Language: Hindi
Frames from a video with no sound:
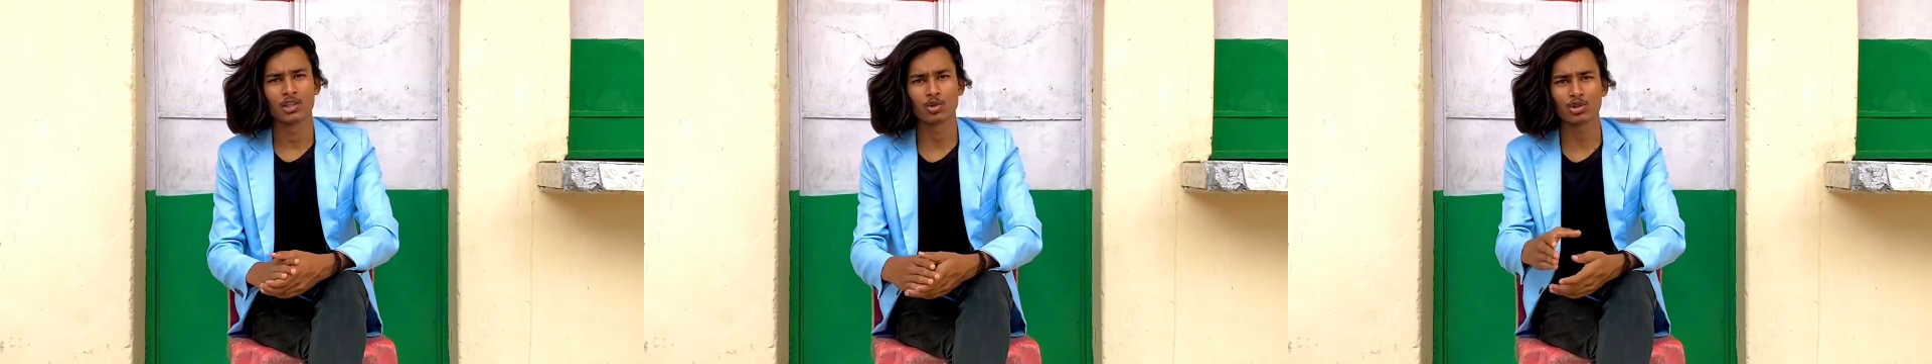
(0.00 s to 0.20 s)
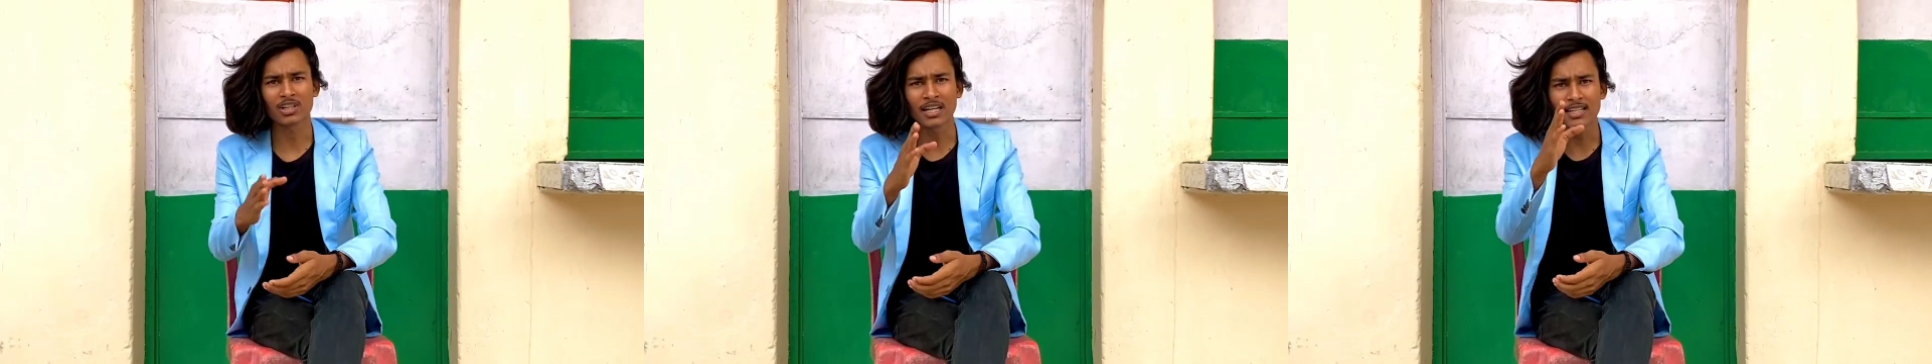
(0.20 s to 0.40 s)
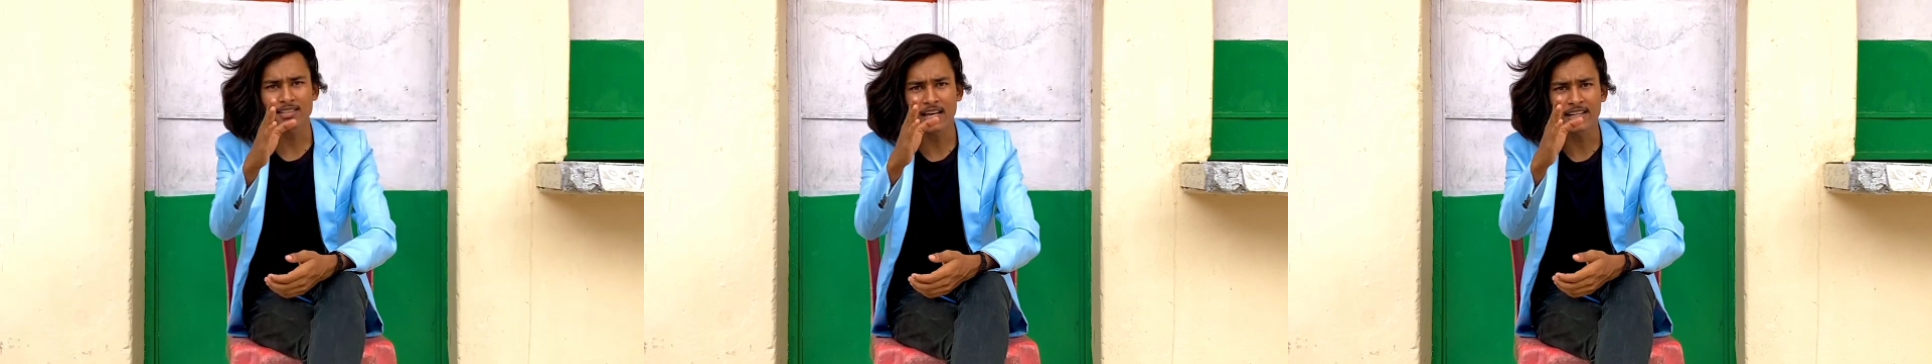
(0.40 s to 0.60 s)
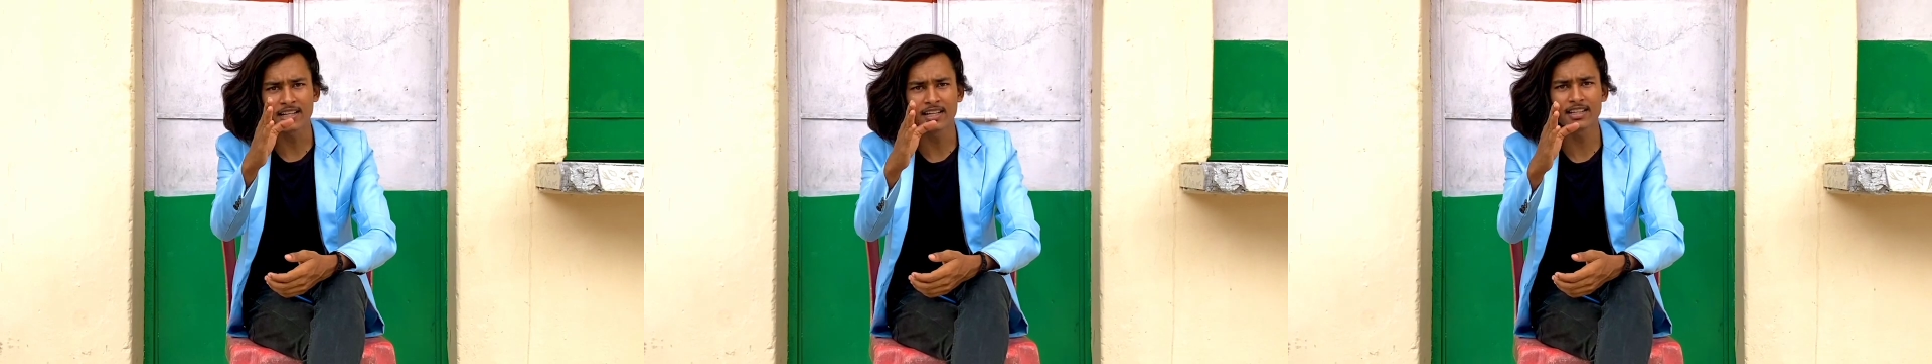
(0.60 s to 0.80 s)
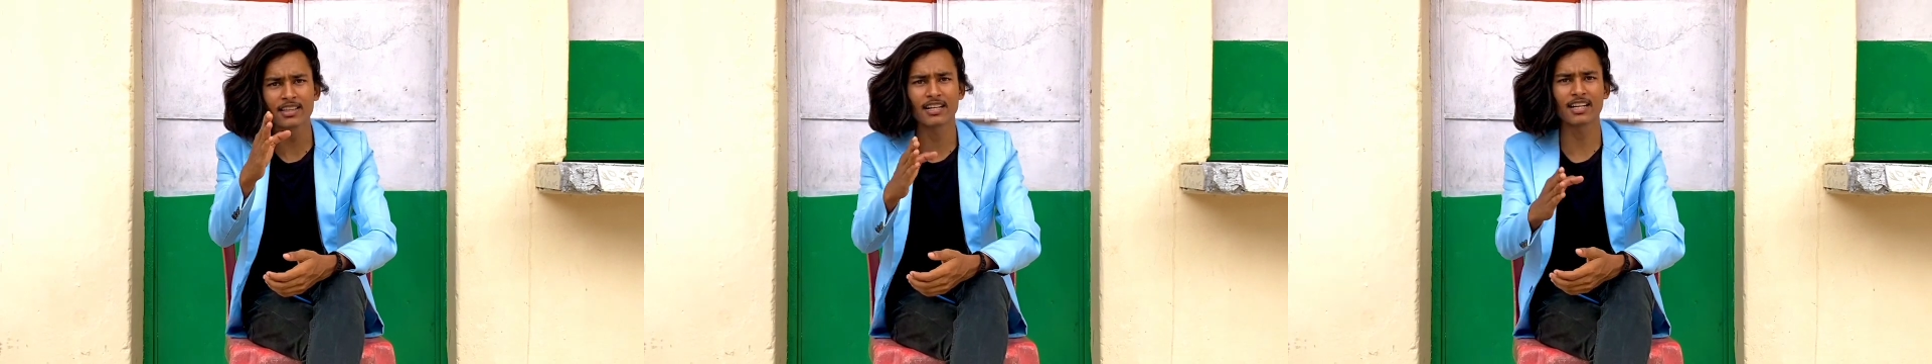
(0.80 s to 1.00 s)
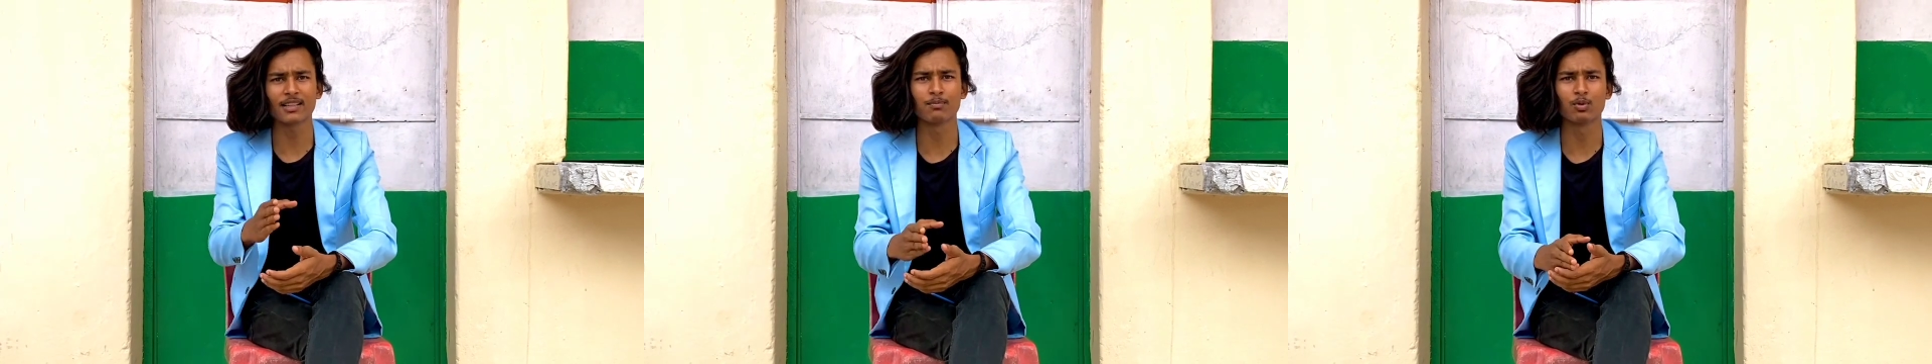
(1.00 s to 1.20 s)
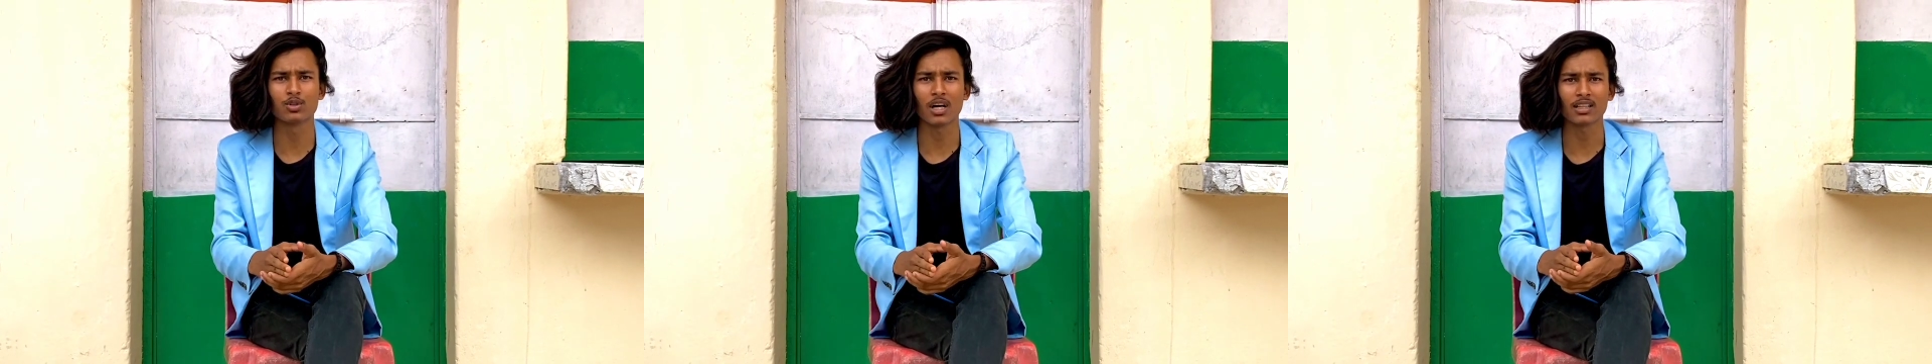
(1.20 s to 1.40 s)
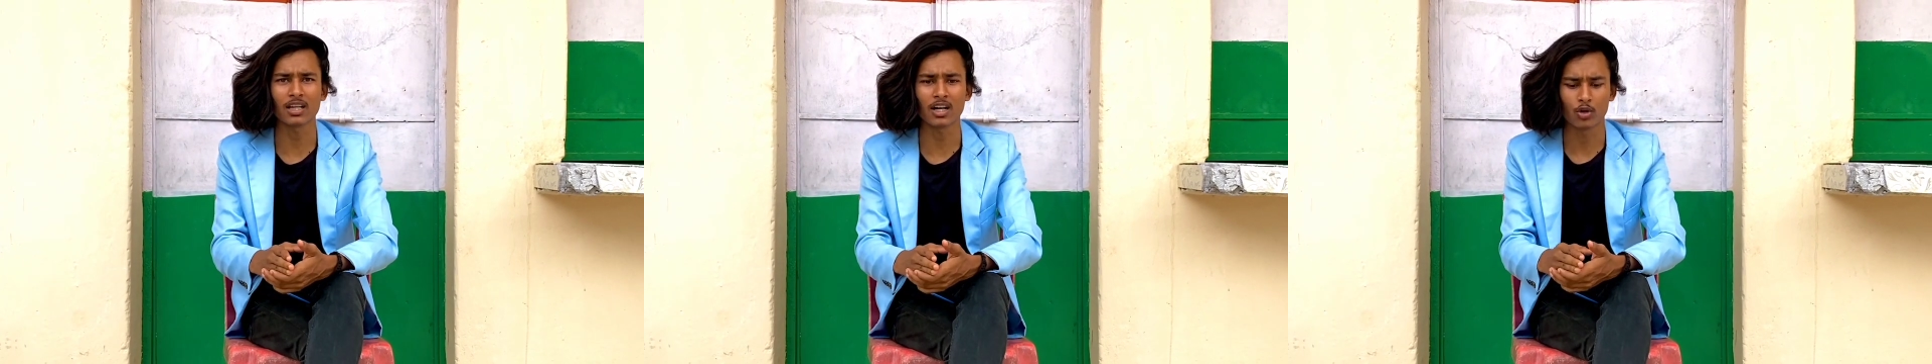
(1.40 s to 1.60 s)
तो साले शारीरिक दिक्कत पूछा
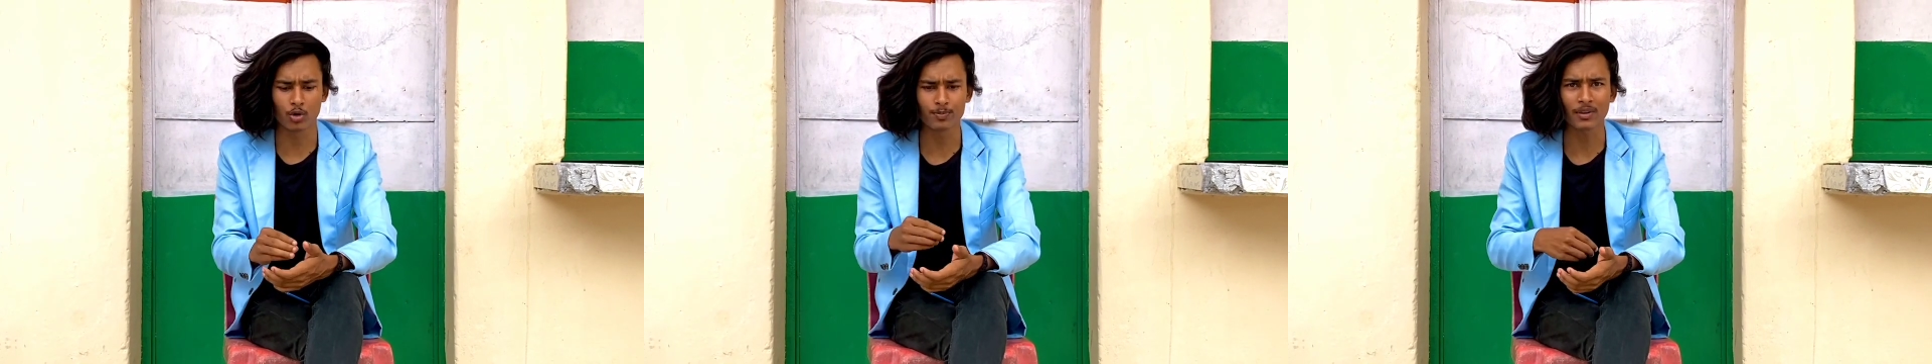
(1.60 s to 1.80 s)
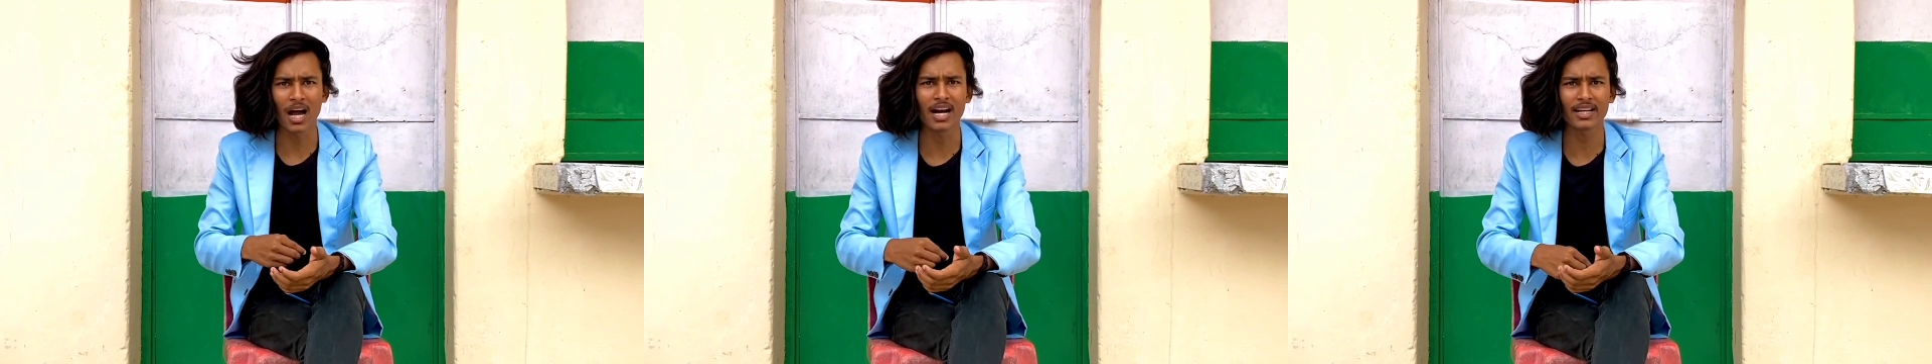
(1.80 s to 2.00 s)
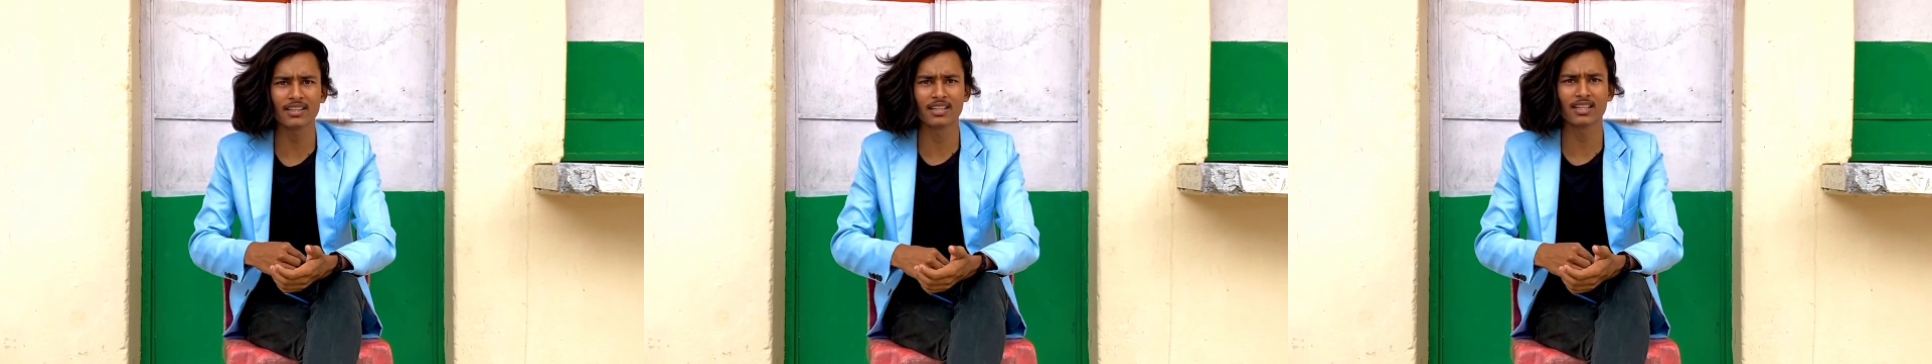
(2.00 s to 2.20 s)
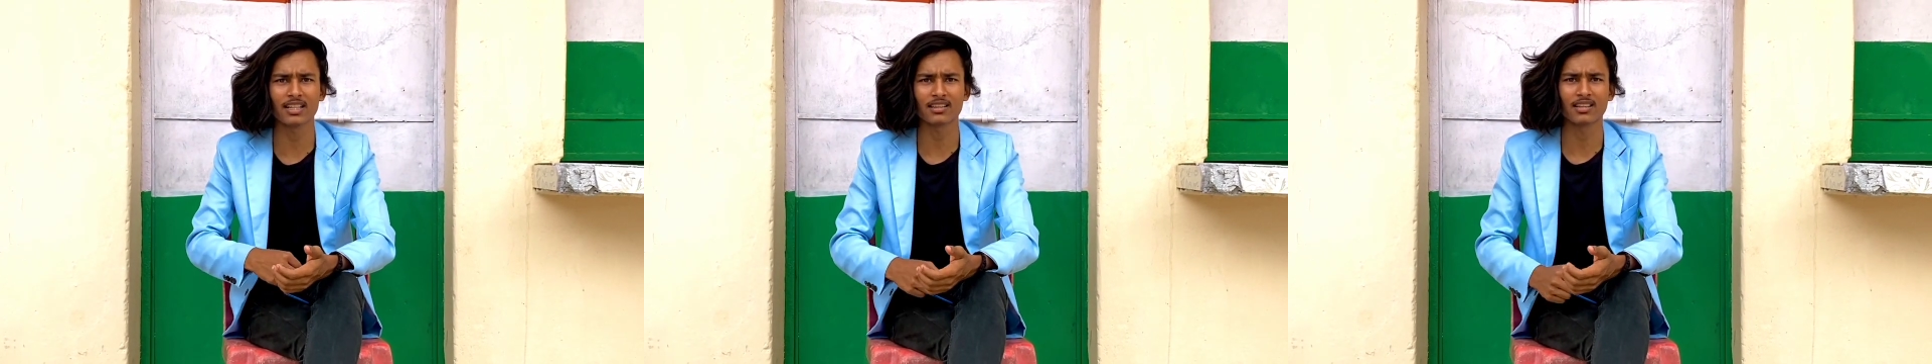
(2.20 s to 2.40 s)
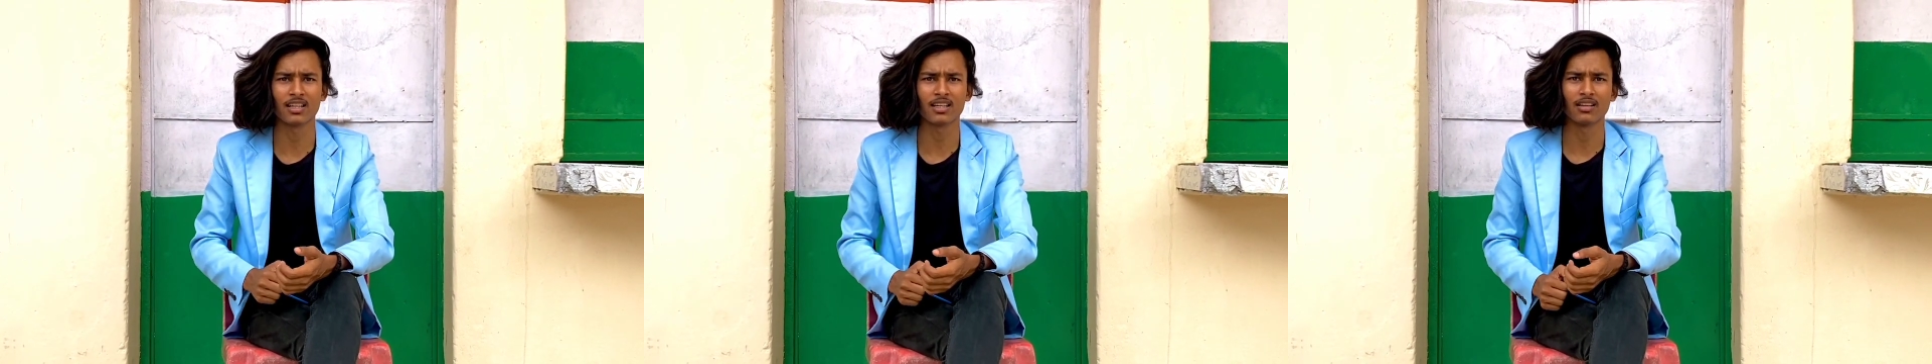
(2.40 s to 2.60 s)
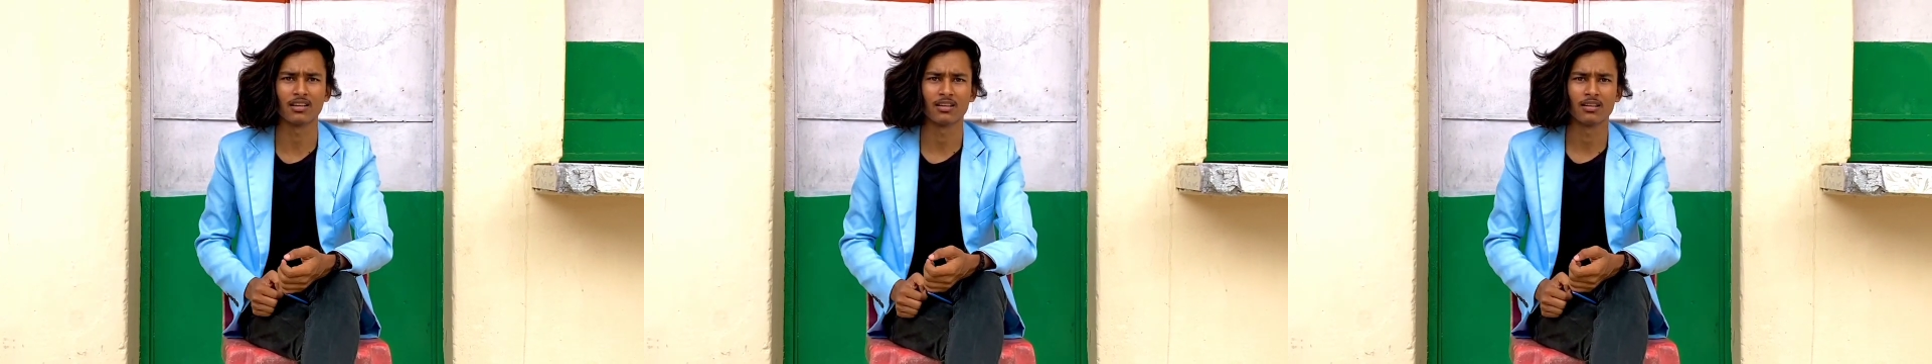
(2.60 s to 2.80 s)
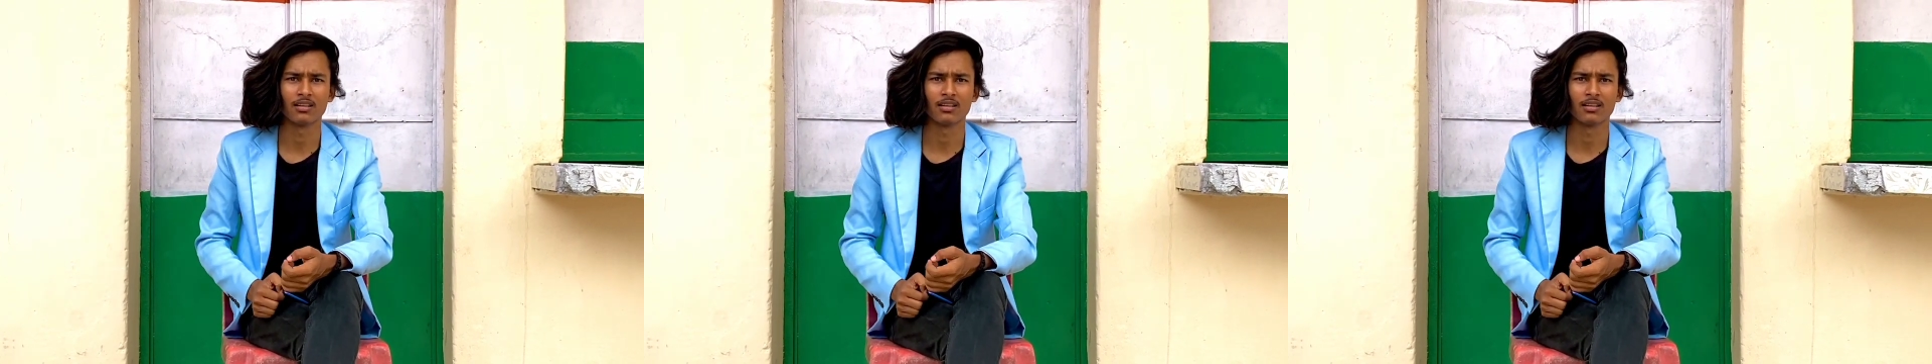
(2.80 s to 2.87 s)
था गुप्तांग की दिक्कत नहीं